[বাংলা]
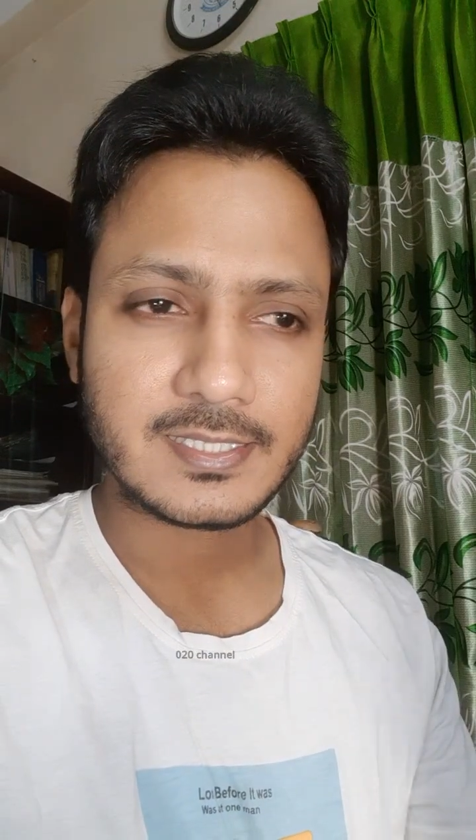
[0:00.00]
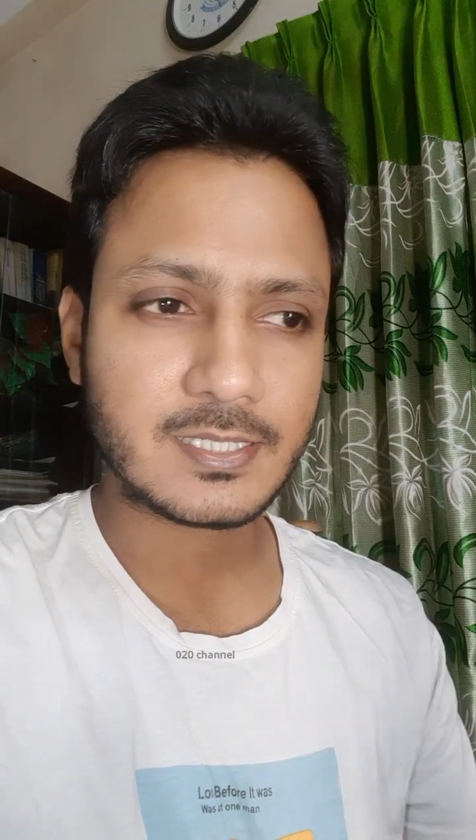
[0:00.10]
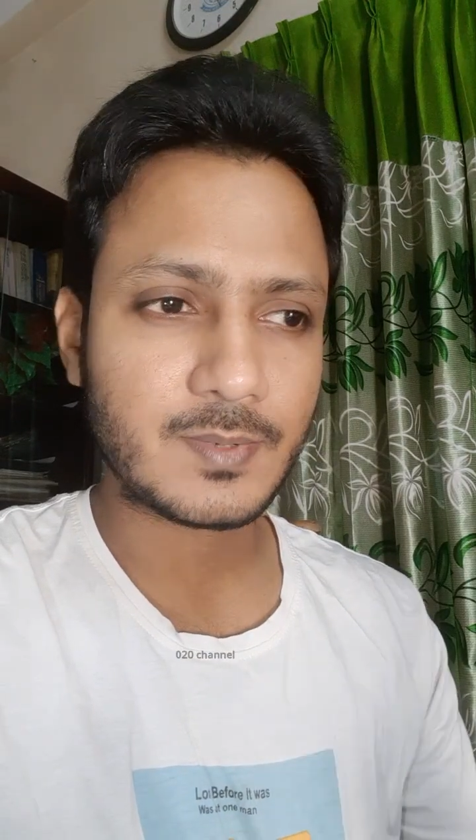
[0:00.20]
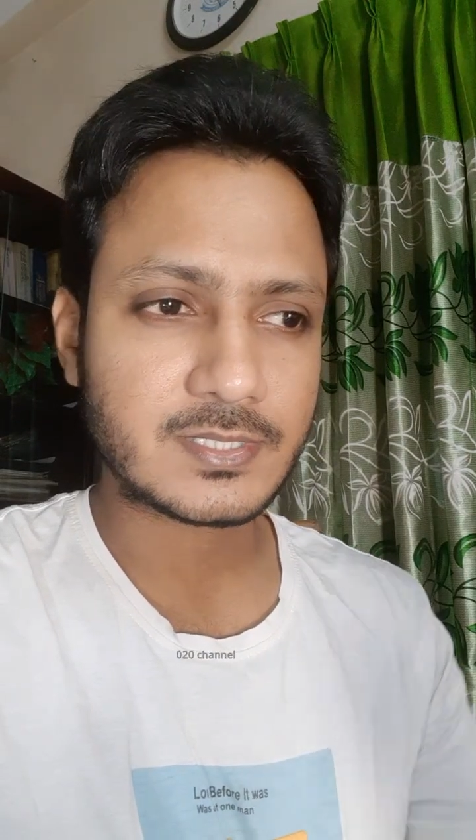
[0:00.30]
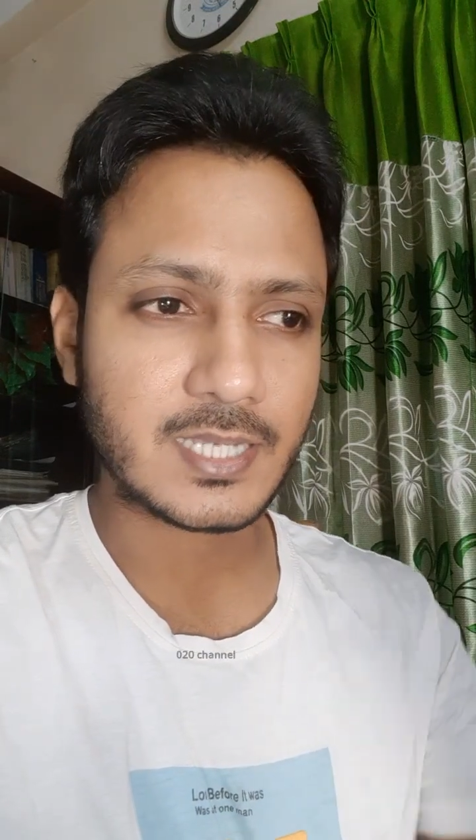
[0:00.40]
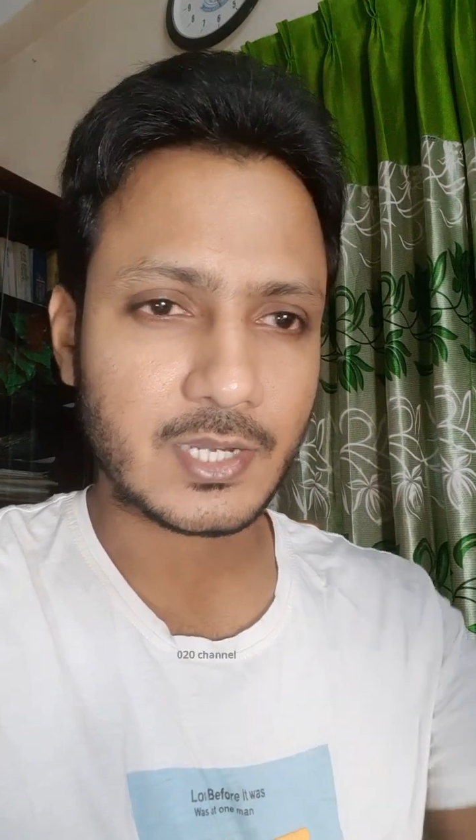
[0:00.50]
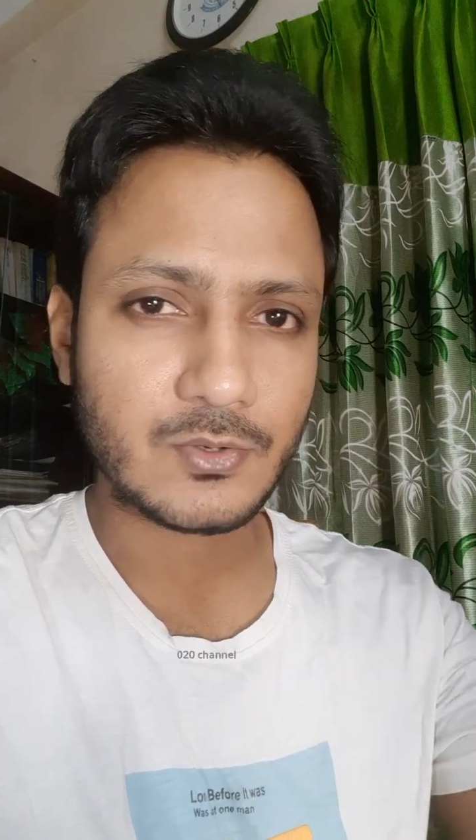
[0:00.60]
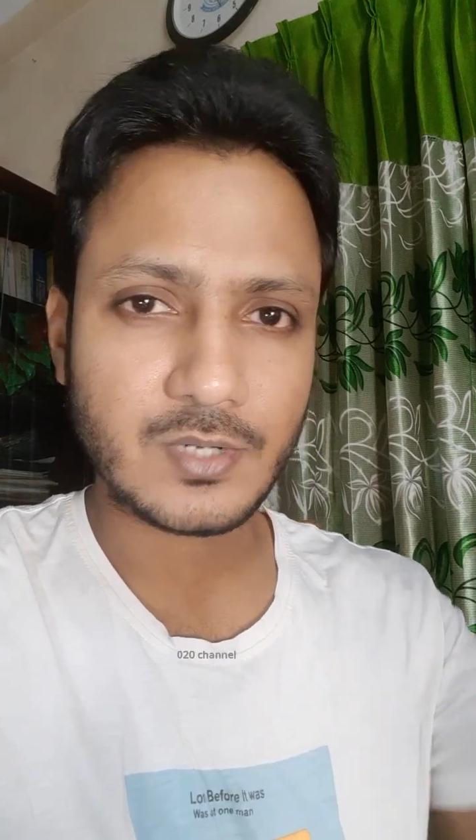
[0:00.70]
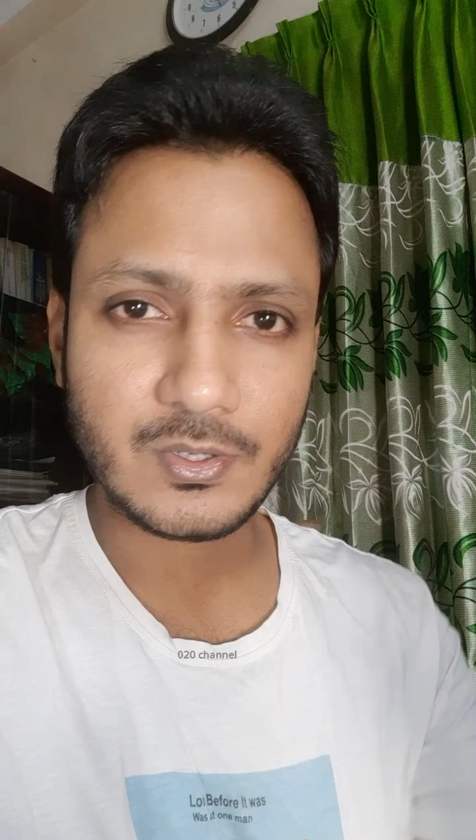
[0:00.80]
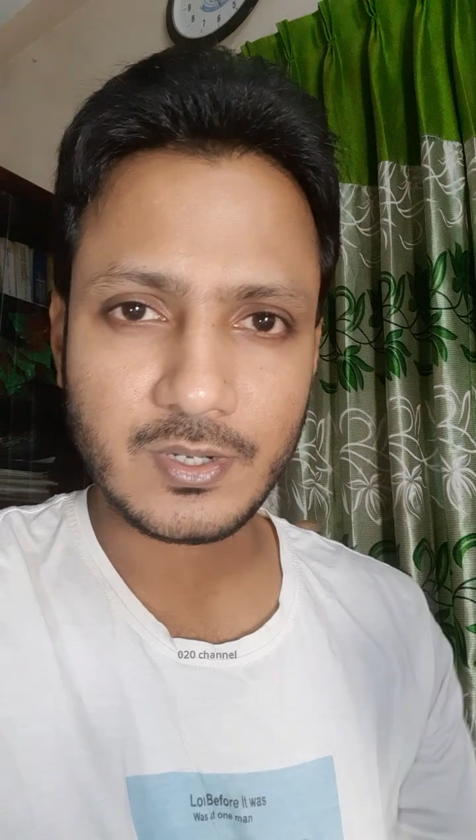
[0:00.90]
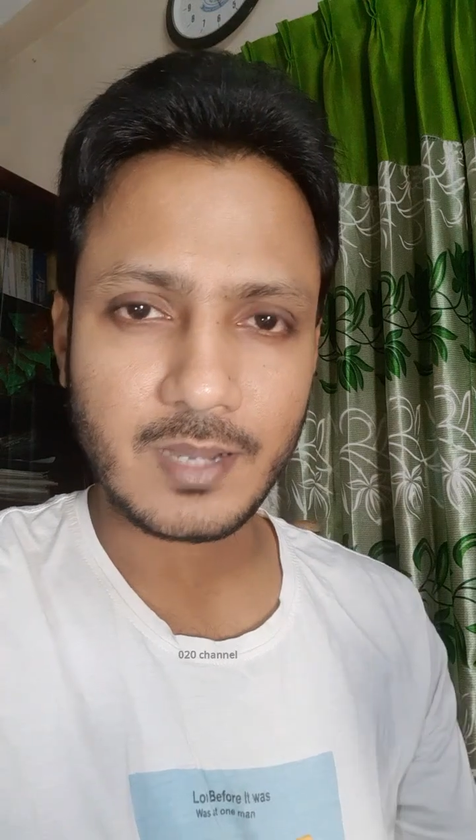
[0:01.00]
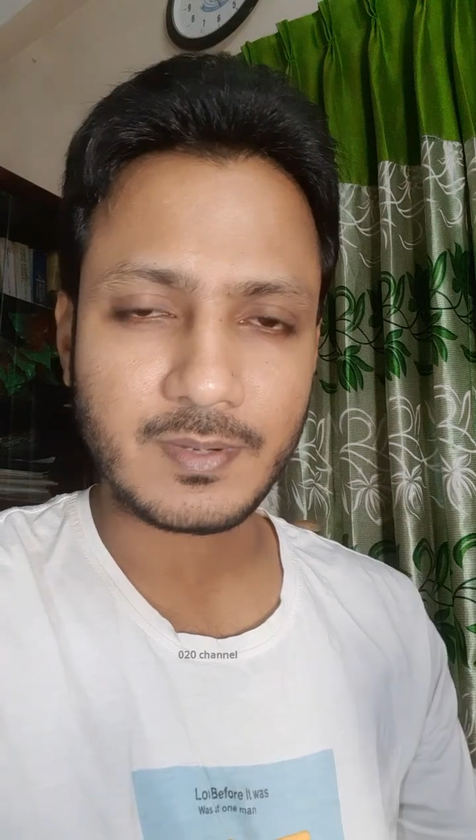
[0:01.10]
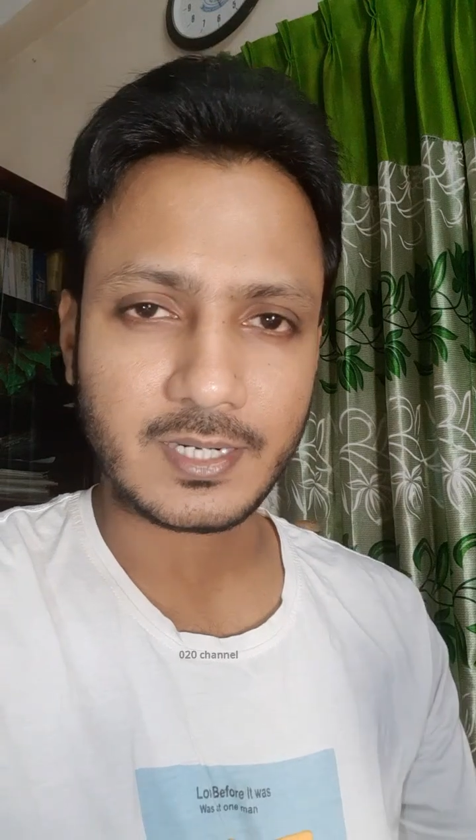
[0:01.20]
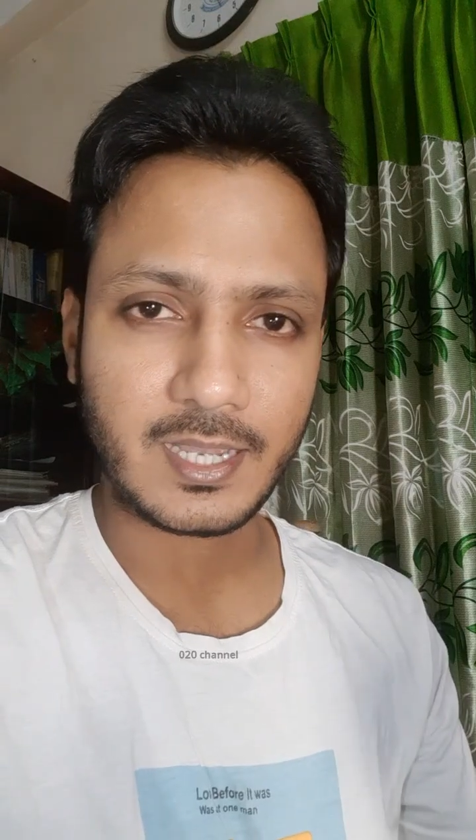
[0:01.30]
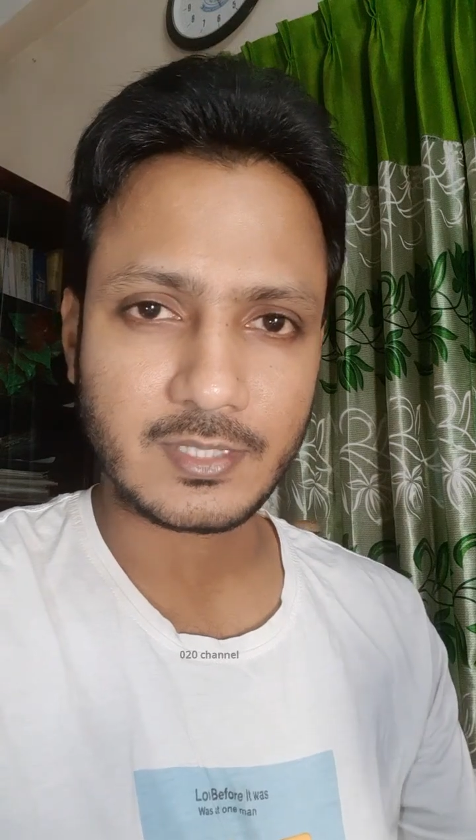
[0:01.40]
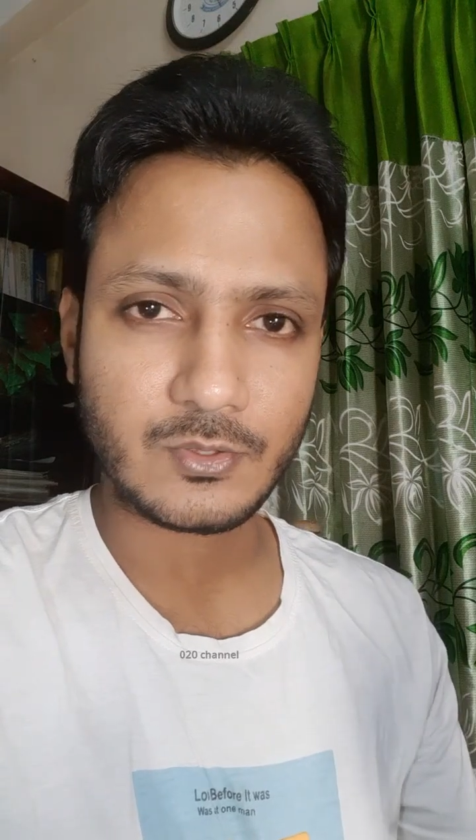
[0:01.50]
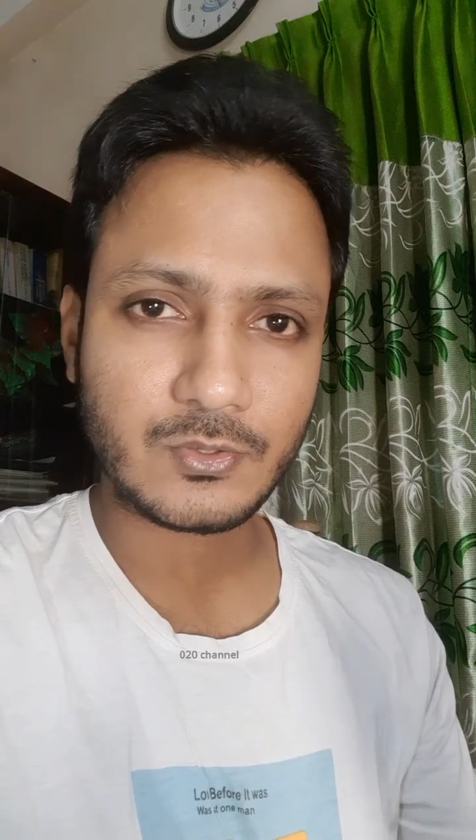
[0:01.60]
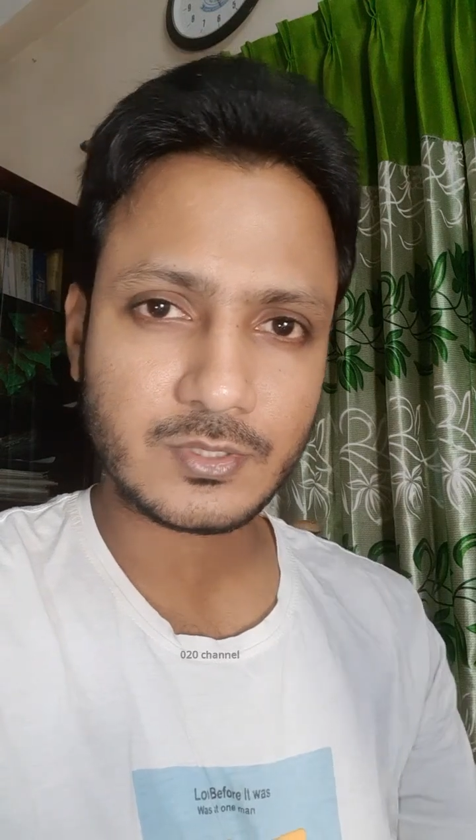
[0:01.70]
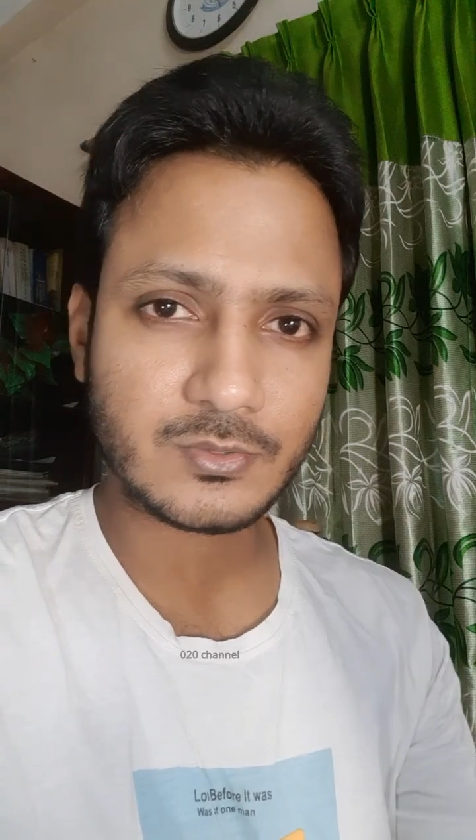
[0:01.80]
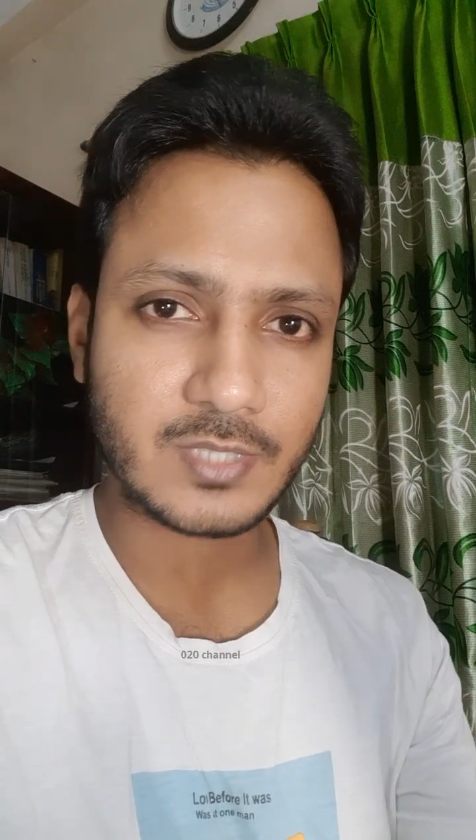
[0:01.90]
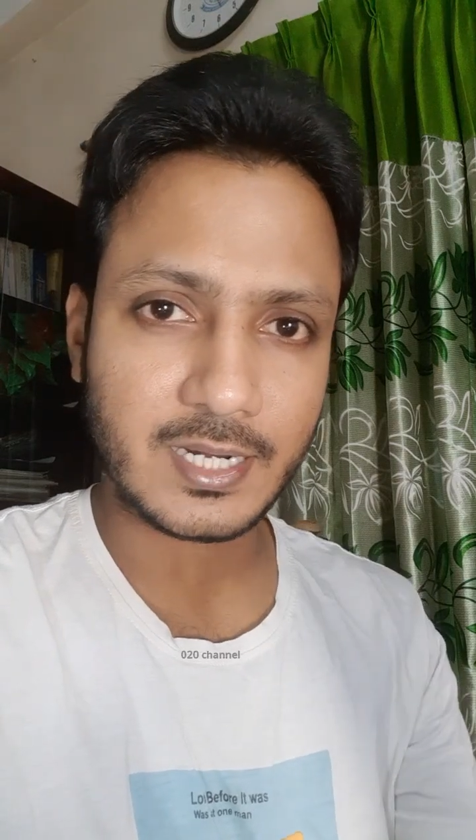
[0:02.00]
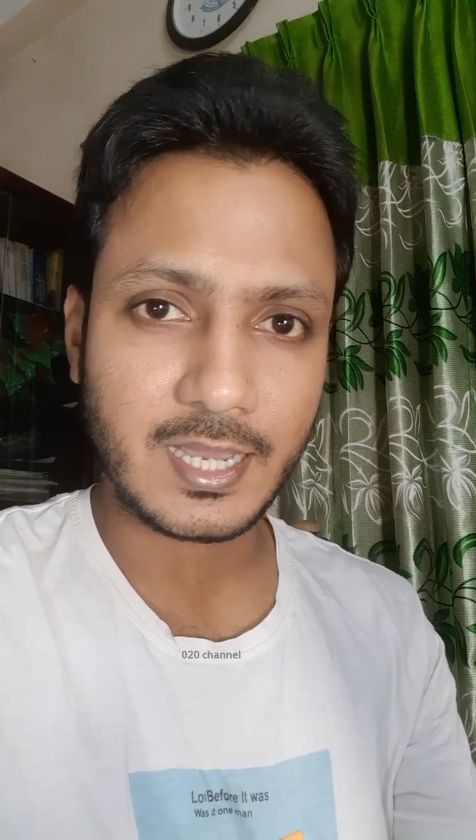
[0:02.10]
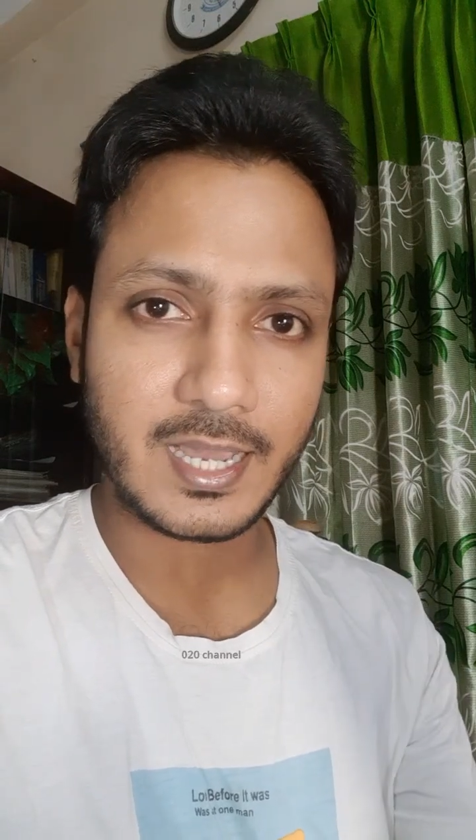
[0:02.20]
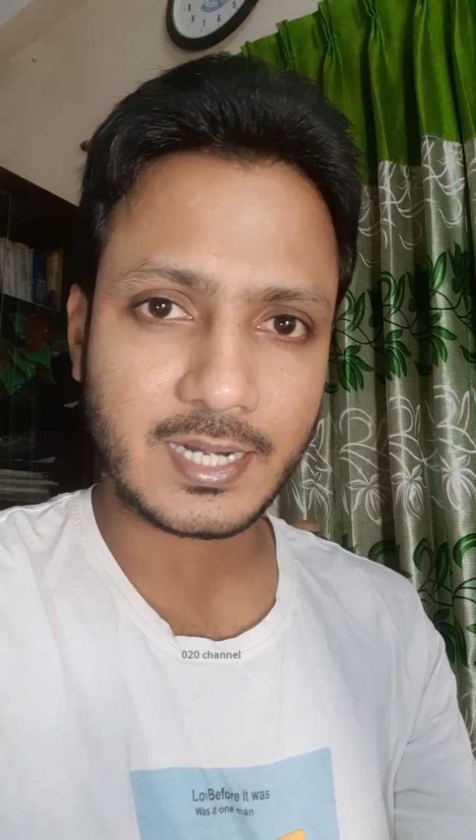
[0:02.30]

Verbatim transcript: সে বাচ্চা আর অন্যান্য খাবার খায় তখন কিন্তু তার